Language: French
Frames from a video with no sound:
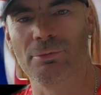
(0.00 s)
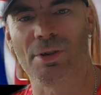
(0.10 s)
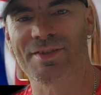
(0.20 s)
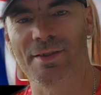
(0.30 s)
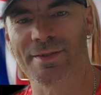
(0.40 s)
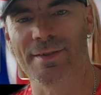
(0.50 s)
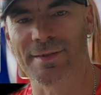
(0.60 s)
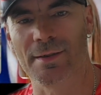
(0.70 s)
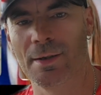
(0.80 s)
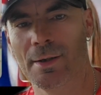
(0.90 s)
de voir ça,
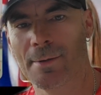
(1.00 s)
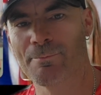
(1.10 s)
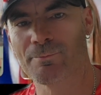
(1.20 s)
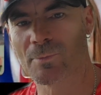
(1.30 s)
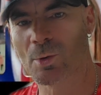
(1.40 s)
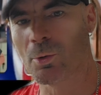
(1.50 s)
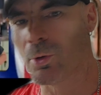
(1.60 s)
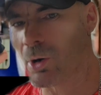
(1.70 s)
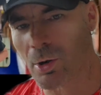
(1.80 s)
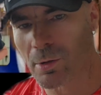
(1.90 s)
c'est
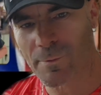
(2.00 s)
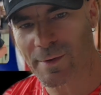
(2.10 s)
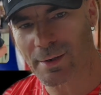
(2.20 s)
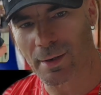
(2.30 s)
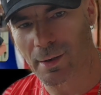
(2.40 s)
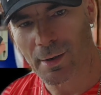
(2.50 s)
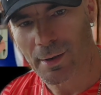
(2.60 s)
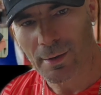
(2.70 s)
enlever la...